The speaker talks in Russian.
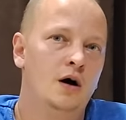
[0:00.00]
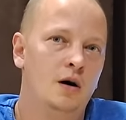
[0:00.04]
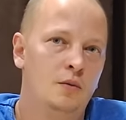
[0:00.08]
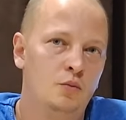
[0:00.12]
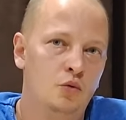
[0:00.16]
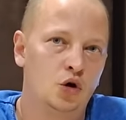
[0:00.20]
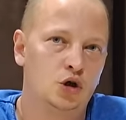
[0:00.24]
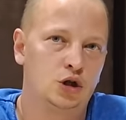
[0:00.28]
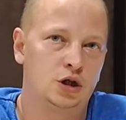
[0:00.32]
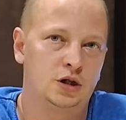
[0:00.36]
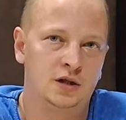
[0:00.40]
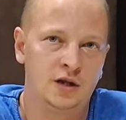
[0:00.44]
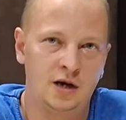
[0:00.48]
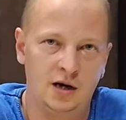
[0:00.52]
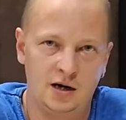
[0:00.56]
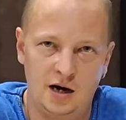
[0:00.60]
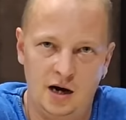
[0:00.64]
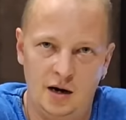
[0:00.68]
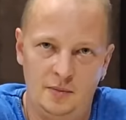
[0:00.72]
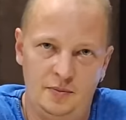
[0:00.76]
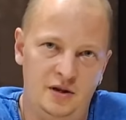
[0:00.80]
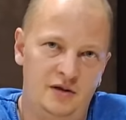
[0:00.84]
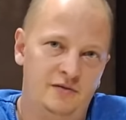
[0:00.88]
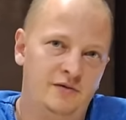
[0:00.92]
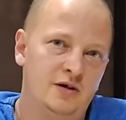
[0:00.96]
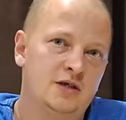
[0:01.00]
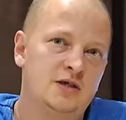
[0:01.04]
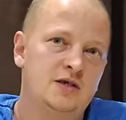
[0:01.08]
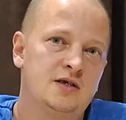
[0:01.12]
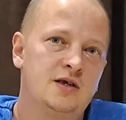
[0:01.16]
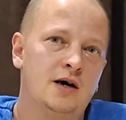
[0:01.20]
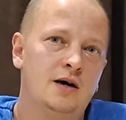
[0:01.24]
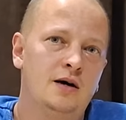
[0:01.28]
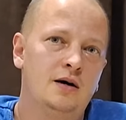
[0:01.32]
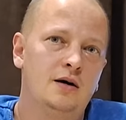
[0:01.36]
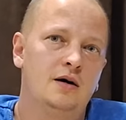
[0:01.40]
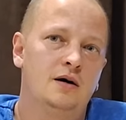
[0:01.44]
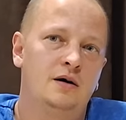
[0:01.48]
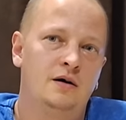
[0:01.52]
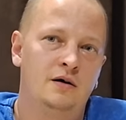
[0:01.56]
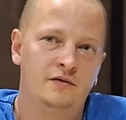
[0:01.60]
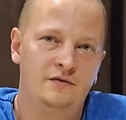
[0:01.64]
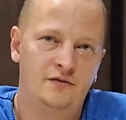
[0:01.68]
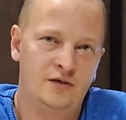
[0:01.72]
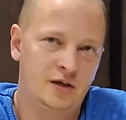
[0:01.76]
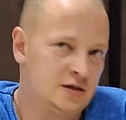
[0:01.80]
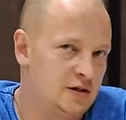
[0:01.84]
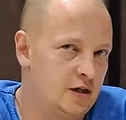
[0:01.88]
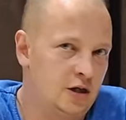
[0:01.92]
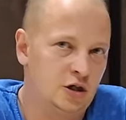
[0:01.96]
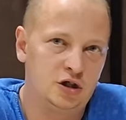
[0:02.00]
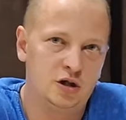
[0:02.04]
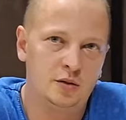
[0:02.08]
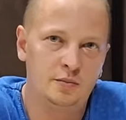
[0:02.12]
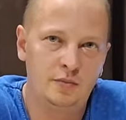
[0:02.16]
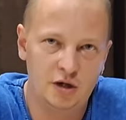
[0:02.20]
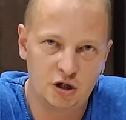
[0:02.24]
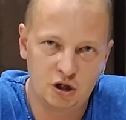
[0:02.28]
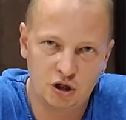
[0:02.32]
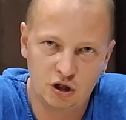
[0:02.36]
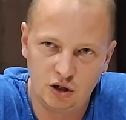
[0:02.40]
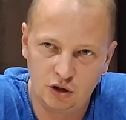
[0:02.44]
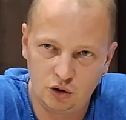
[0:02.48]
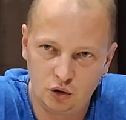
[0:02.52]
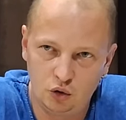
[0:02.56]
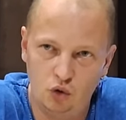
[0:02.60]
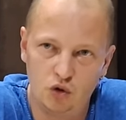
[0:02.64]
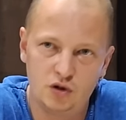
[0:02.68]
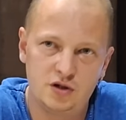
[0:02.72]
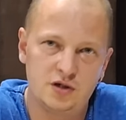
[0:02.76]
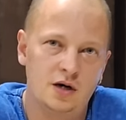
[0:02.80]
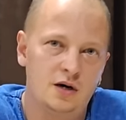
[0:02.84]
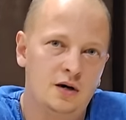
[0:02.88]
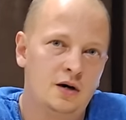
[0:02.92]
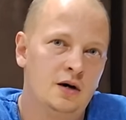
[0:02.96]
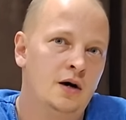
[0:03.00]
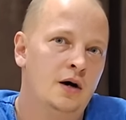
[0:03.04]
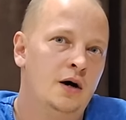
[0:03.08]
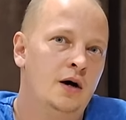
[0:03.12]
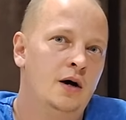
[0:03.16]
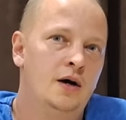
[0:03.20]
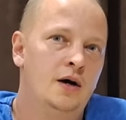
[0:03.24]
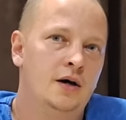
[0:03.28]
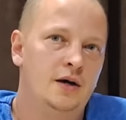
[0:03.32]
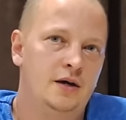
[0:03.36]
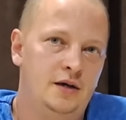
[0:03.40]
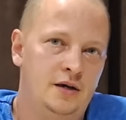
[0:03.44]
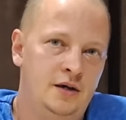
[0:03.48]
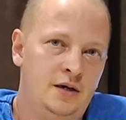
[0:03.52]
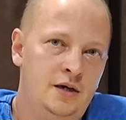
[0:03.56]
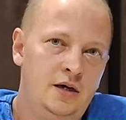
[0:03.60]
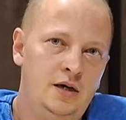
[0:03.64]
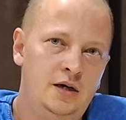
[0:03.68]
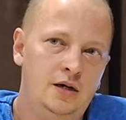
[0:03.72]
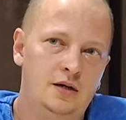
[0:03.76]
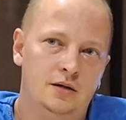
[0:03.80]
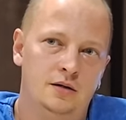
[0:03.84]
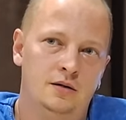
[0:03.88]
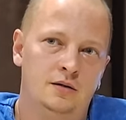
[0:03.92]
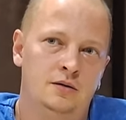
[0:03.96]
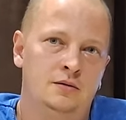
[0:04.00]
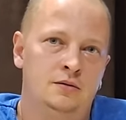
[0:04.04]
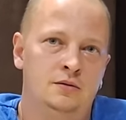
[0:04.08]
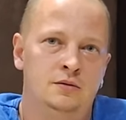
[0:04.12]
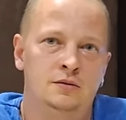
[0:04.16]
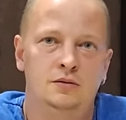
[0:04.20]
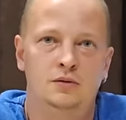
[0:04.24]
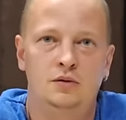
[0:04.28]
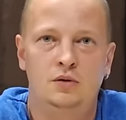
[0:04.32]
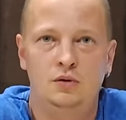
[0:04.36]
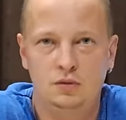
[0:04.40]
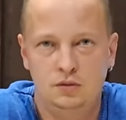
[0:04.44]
может накапливаться э, в достаточно больших дозах и э,